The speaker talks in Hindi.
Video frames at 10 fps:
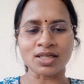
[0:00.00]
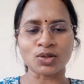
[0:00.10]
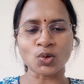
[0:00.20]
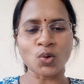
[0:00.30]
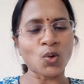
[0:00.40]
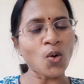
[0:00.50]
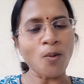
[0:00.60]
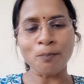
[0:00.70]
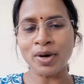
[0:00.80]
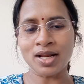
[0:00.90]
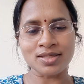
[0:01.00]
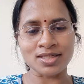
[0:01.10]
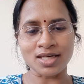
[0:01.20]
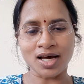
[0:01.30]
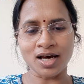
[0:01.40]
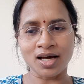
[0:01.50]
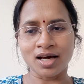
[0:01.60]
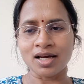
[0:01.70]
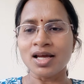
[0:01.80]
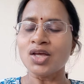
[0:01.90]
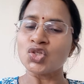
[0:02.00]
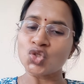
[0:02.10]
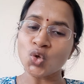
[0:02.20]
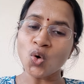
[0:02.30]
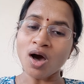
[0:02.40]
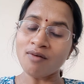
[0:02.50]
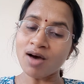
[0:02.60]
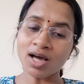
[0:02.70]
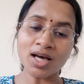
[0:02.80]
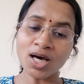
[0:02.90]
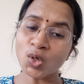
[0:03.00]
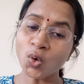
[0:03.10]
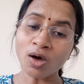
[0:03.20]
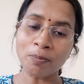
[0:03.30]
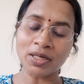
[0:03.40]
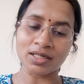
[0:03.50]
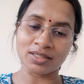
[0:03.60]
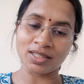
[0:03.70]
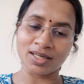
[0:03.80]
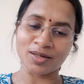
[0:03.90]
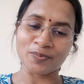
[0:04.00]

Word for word: शर्तों पर जिया जो हवा का रुख पलट दे